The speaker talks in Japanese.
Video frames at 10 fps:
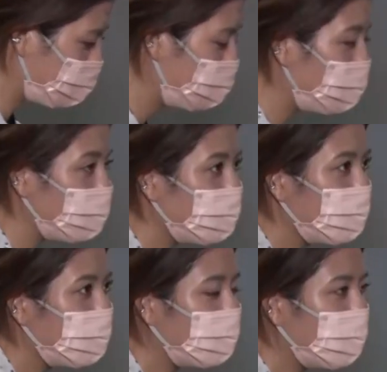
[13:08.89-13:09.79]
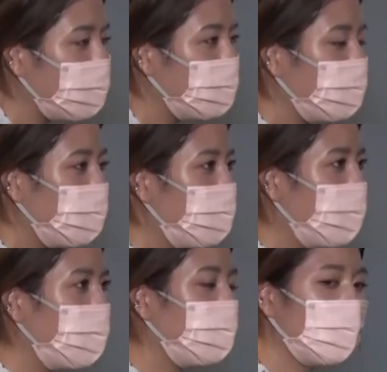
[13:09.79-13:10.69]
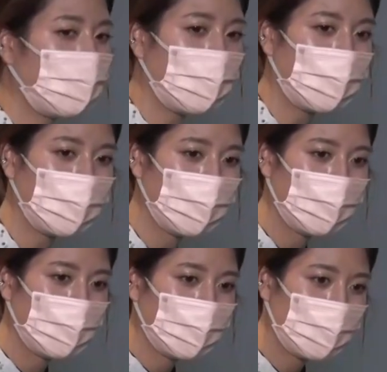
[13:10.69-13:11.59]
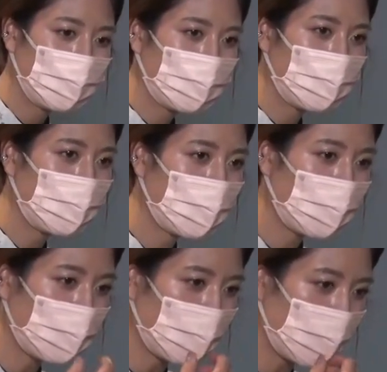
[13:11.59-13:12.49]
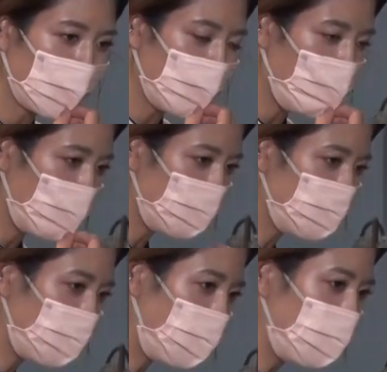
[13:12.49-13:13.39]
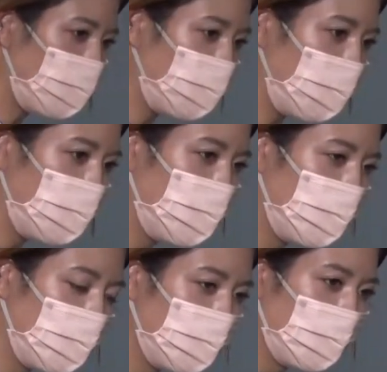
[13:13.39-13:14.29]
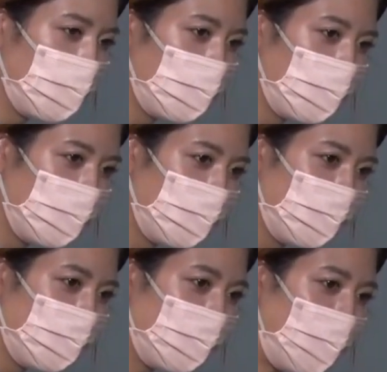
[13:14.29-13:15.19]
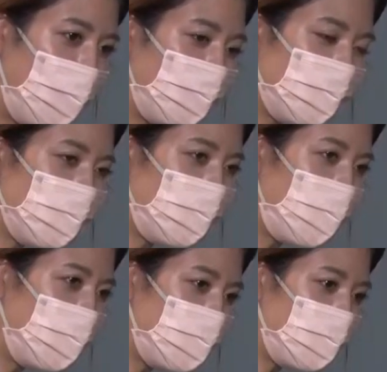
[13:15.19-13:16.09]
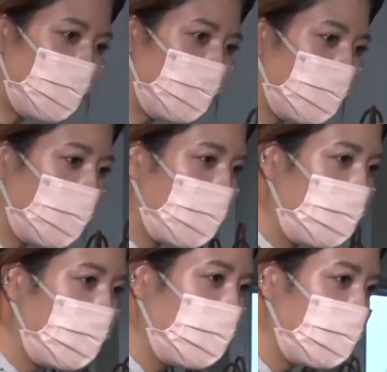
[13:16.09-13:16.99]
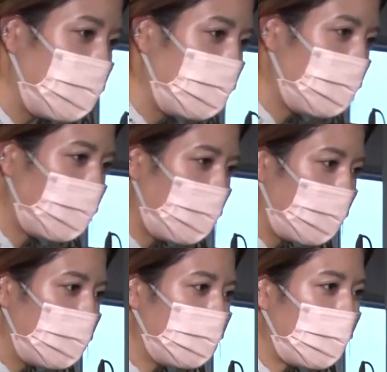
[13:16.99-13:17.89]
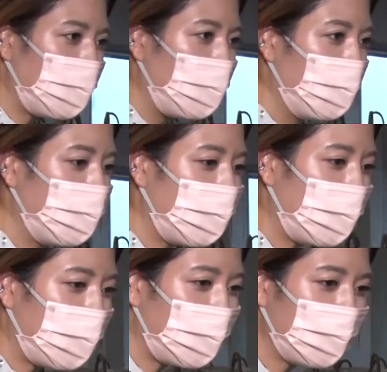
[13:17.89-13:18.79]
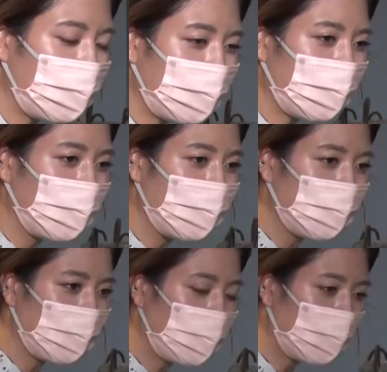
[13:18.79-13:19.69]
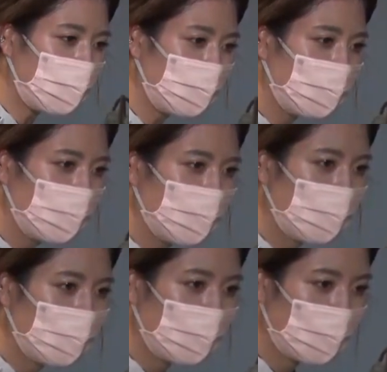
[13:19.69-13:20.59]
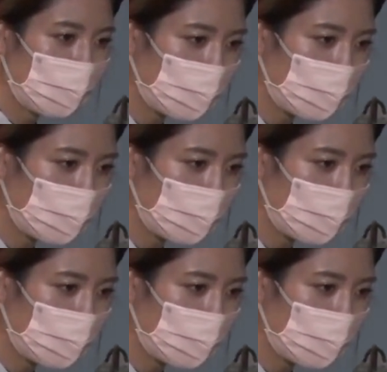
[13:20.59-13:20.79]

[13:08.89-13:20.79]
う色がついてたりするのも意味があるんですかねなんやろうね、うん、こっちはカラーでであっちの英字新聞とか日本の新聞とか割とやっぱ重い内容だったんですよね。あそうう